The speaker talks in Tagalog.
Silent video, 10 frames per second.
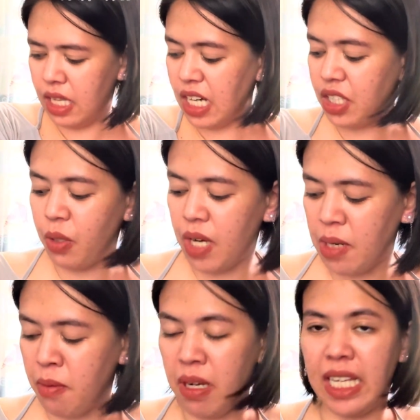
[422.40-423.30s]
Actually, wala
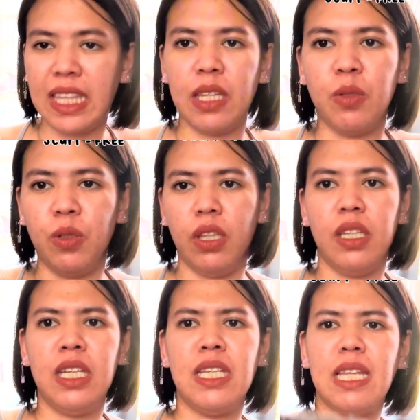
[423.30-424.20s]
namang maganda doon.
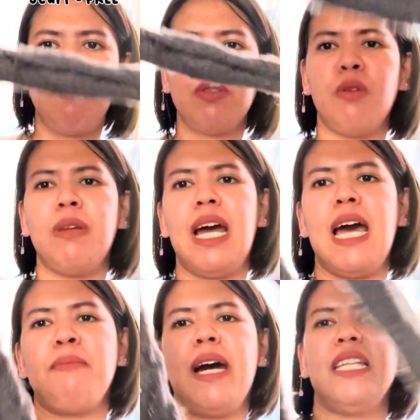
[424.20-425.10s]
Tapos sobrang
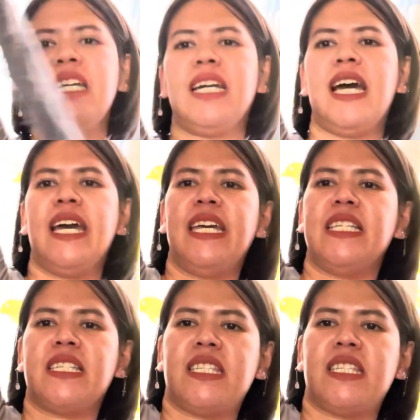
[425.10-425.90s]
haba niya, guys.